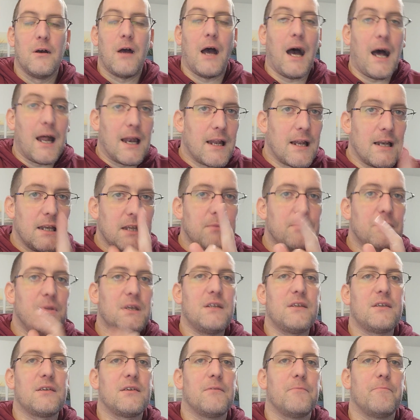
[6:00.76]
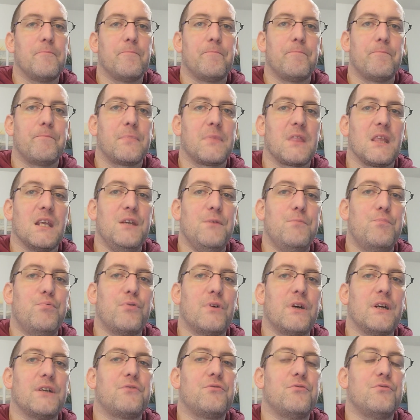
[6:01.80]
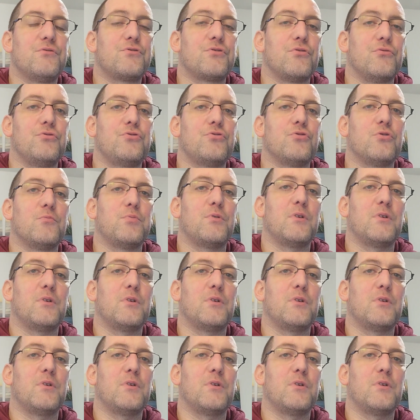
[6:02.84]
À la limite, il pourrait être une solution au